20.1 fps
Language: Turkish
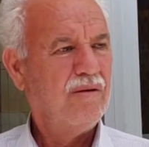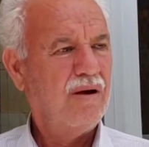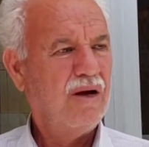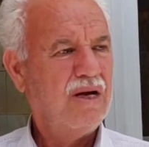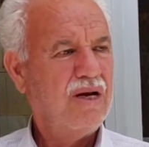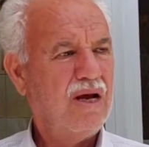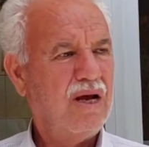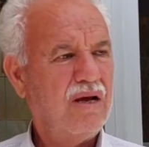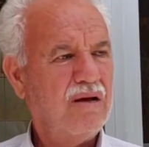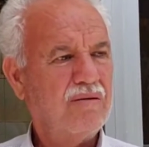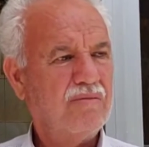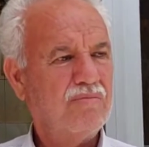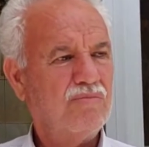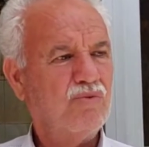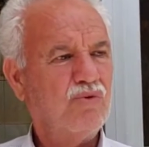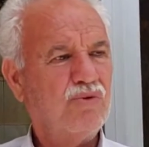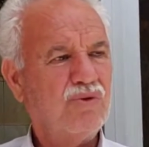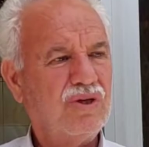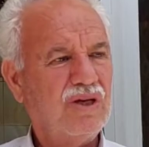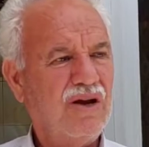Ana
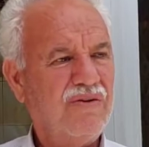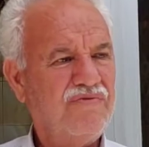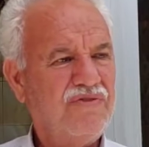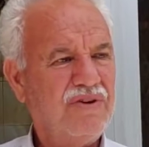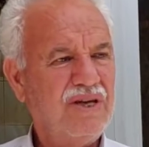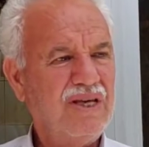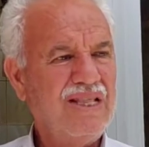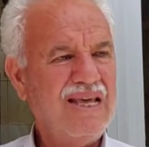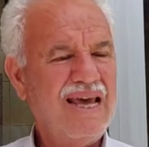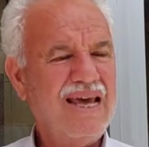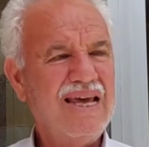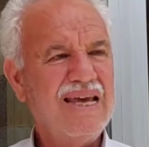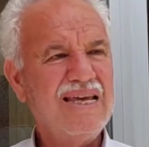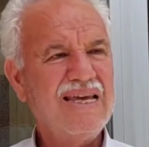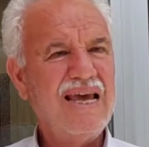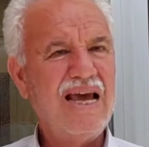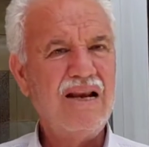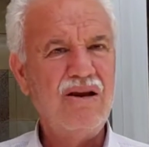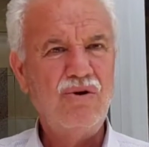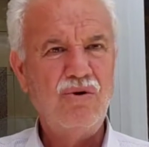bu trafiği de
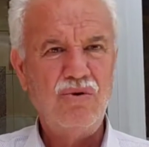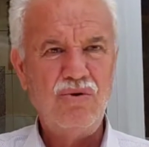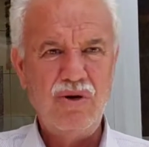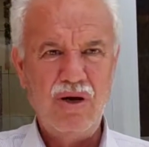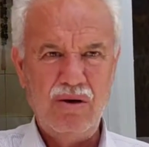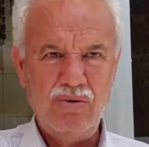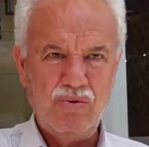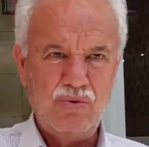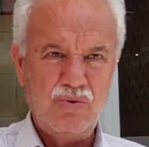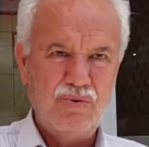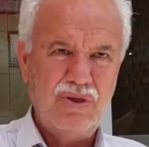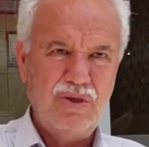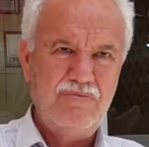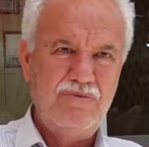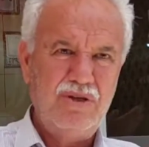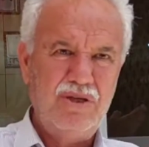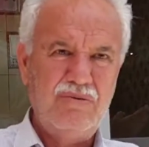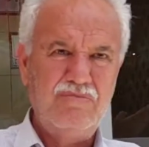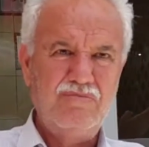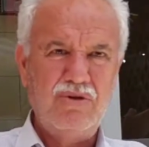engelliyor onlar. Şurada
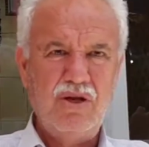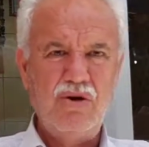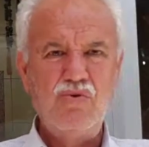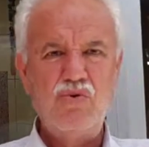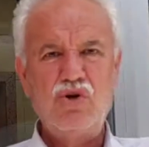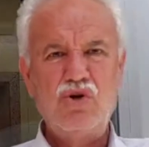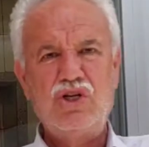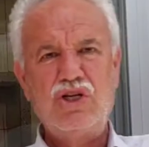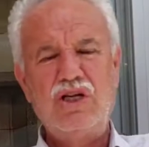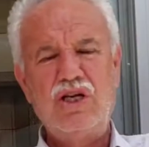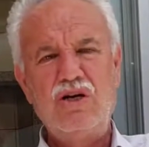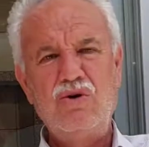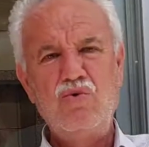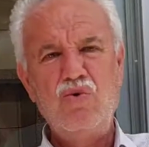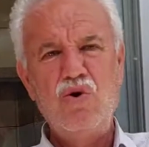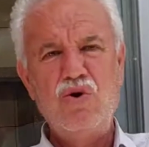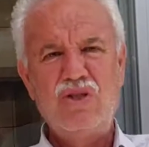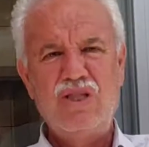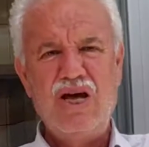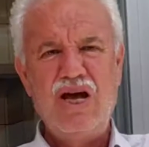bizim tavukçuların
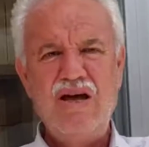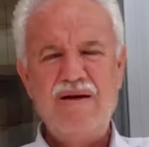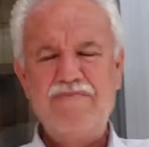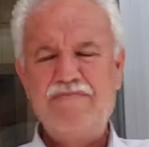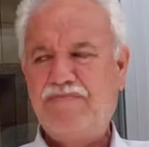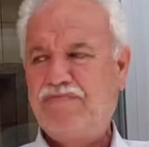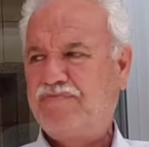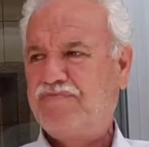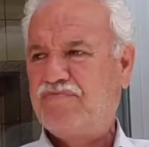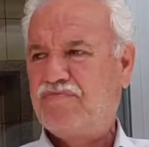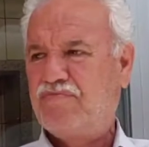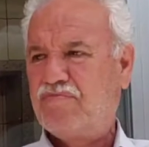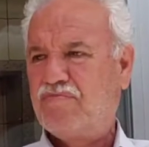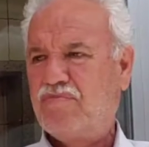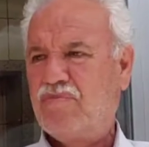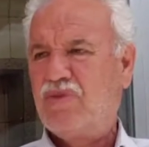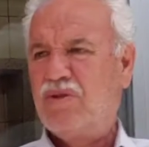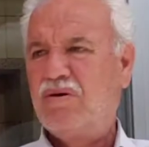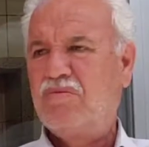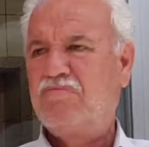orada.
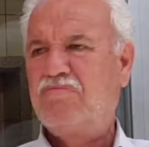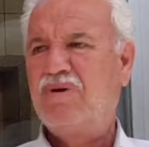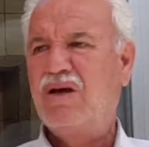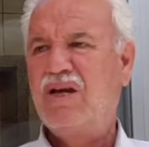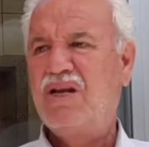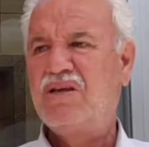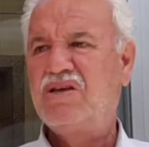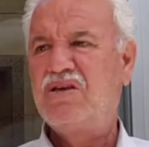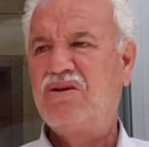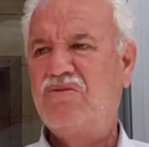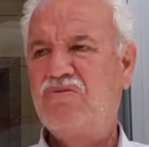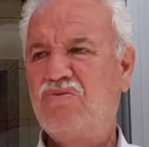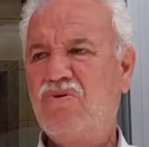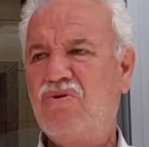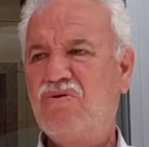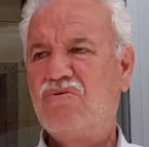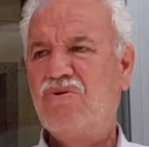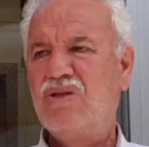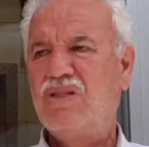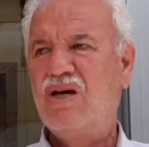Belki
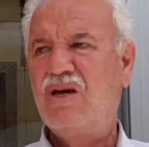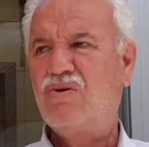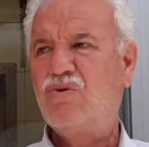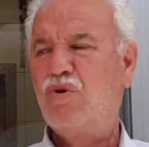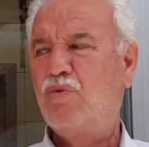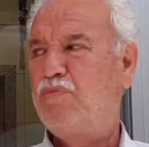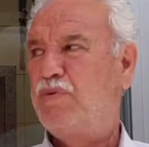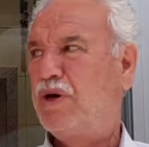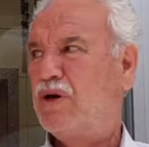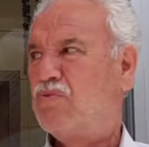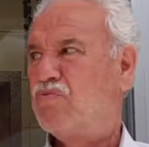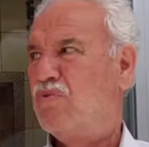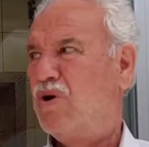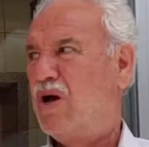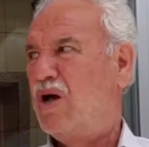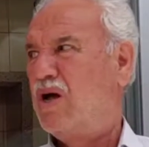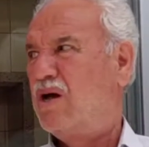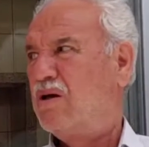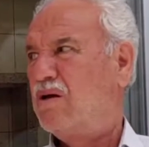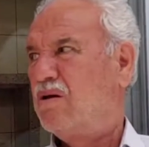onda da köpek var.